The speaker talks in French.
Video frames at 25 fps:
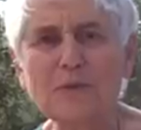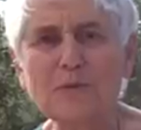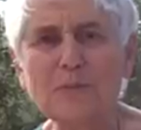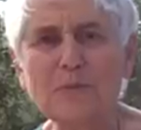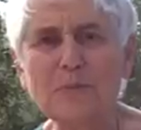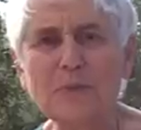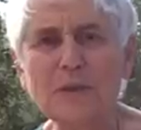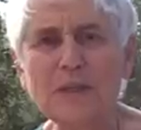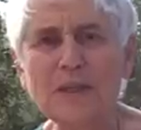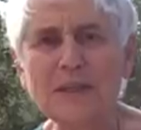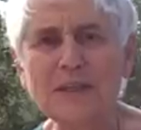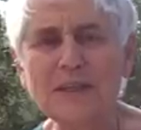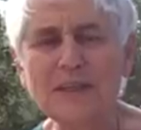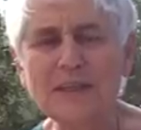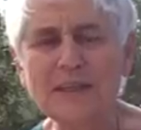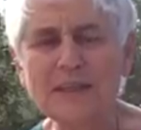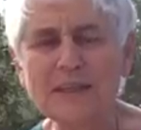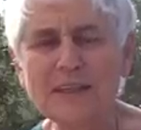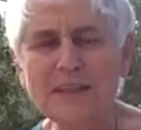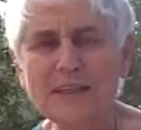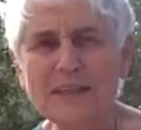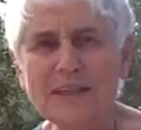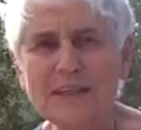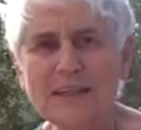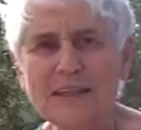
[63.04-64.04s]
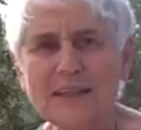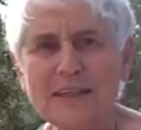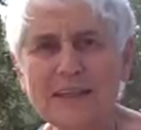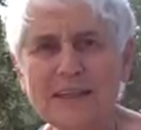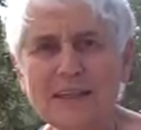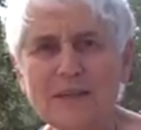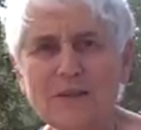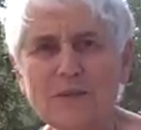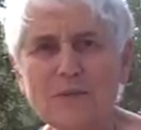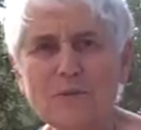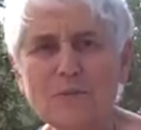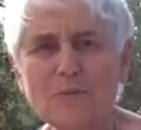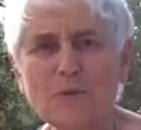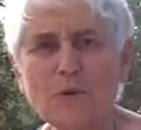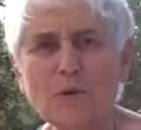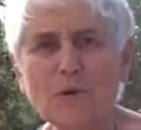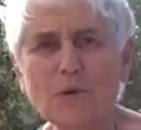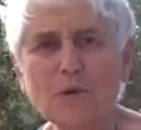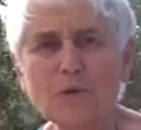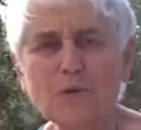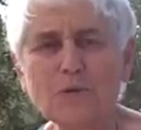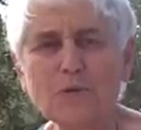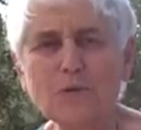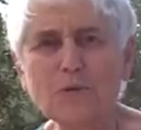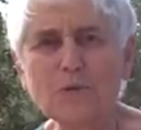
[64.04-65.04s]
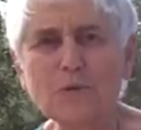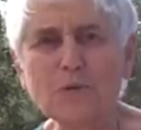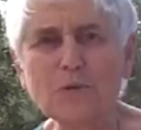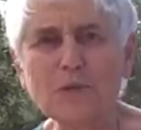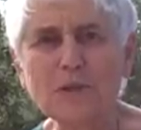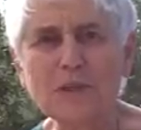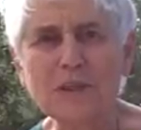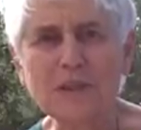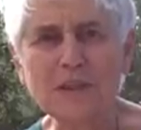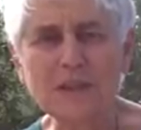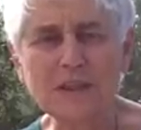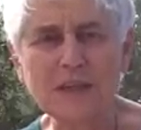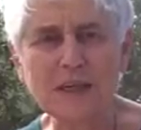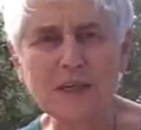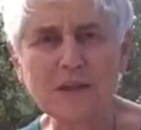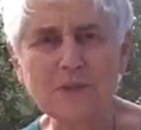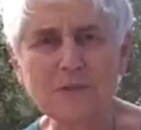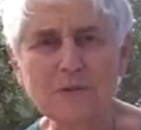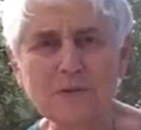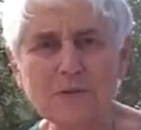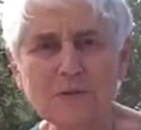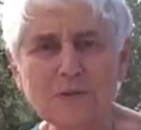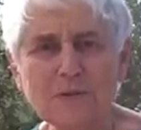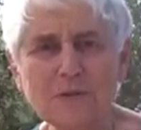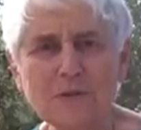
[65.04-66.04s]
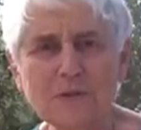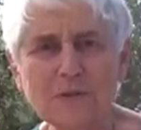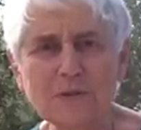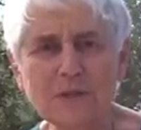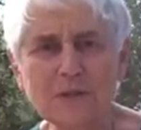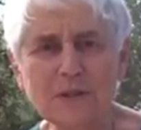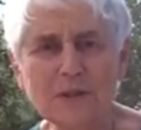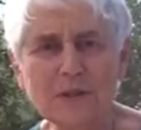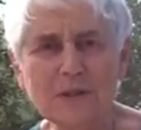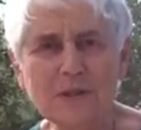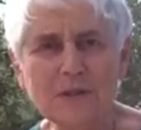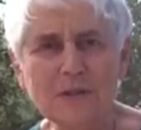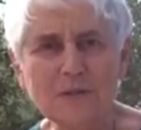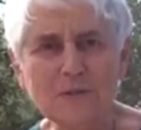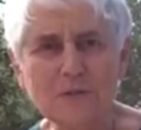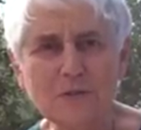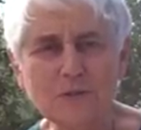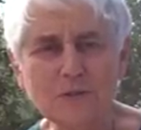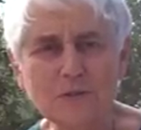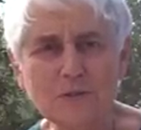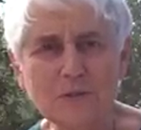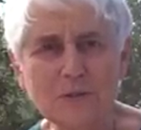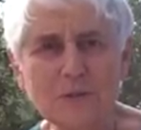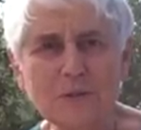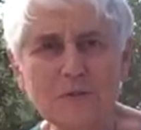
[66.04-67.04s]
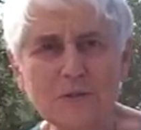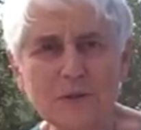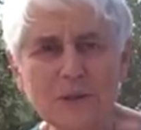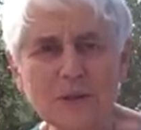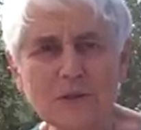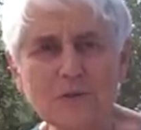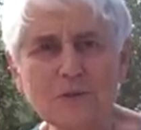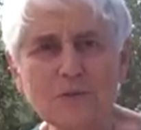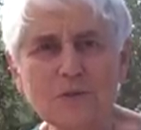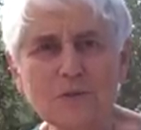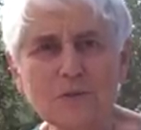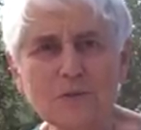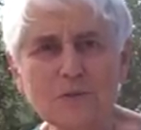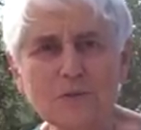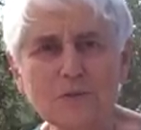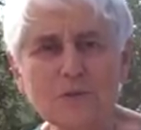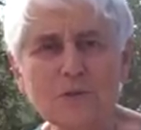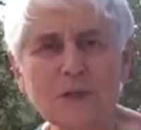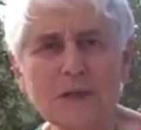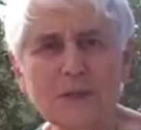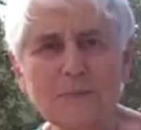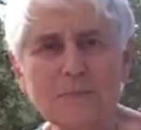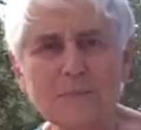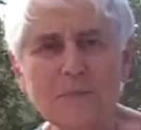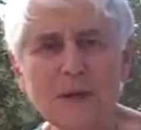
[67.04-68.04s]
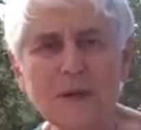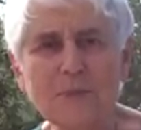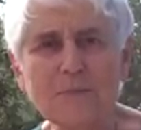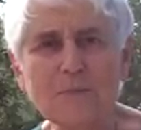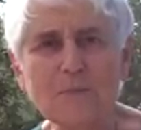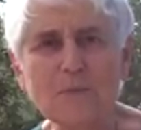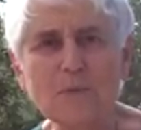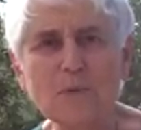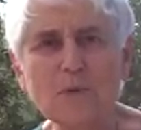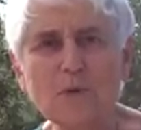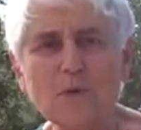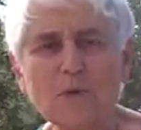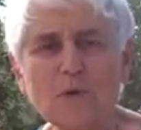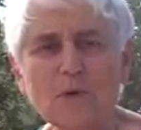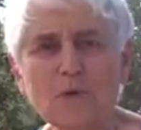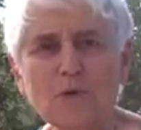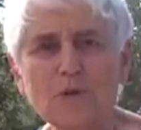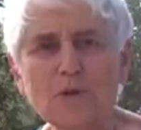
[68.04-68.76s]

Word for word: au pays et le mot retourner à Dieu, ce, eh bien, ce sont les mêmes mots.